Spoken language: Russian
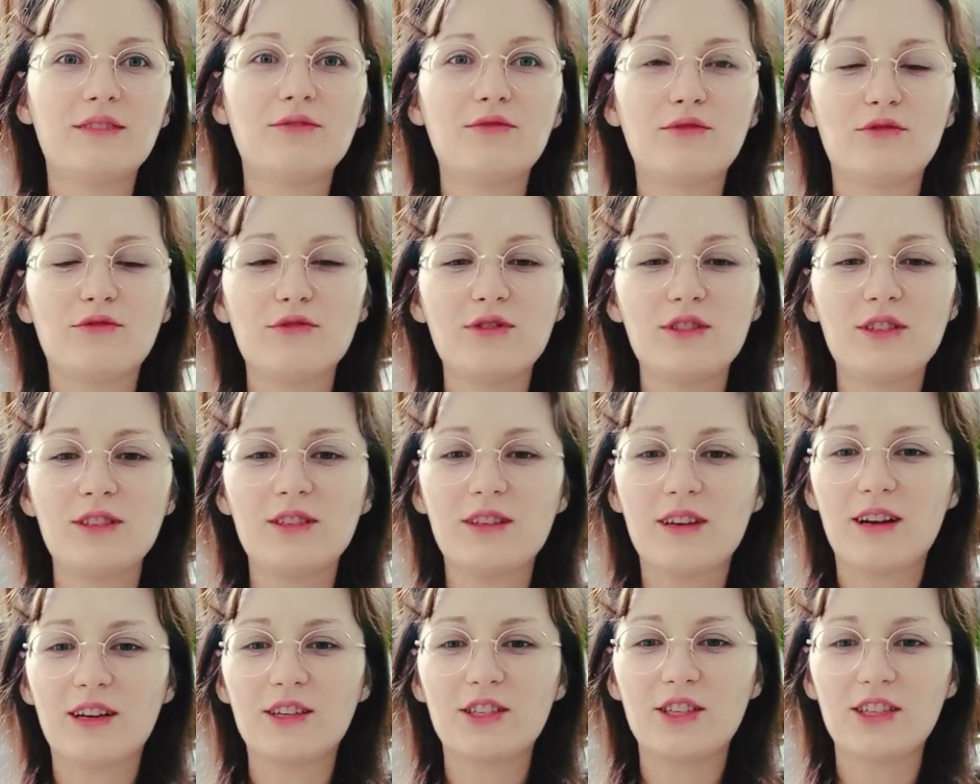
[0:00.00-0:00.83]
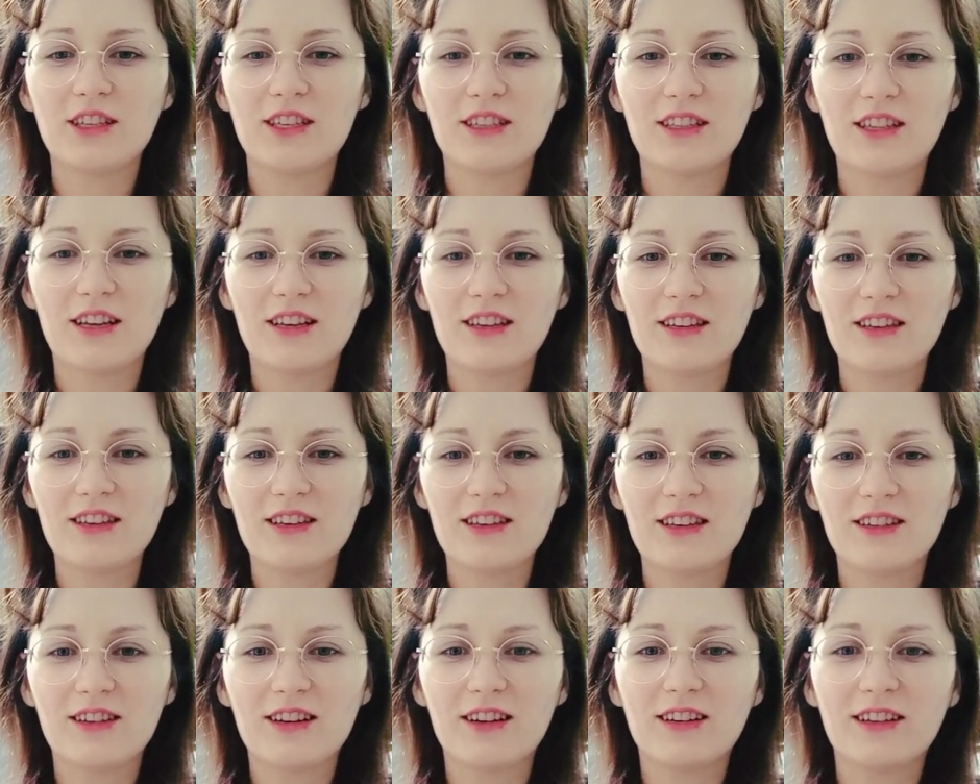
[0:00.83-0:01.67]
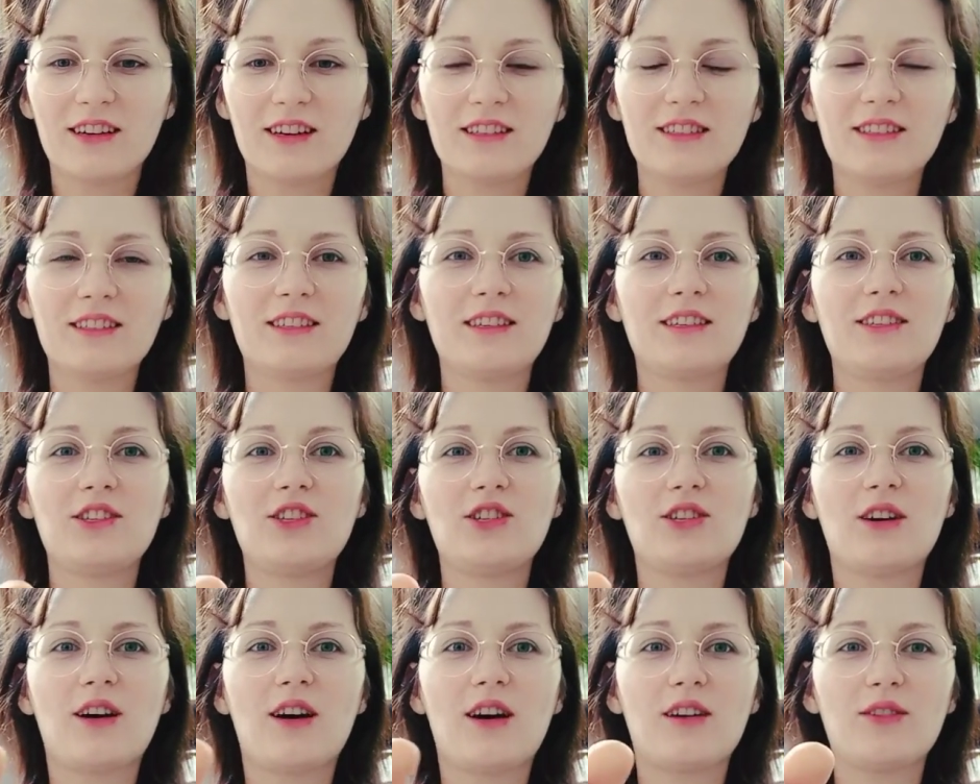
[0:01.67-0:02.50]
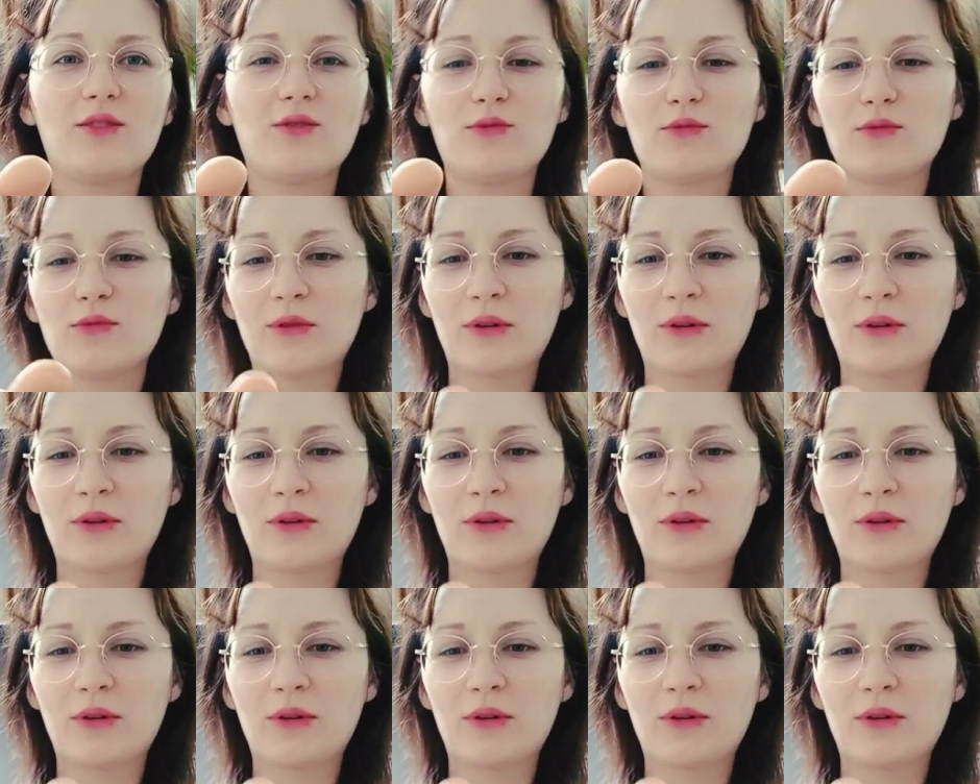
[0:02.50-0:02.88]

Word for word: вкусняшки такие, как раз к чаю.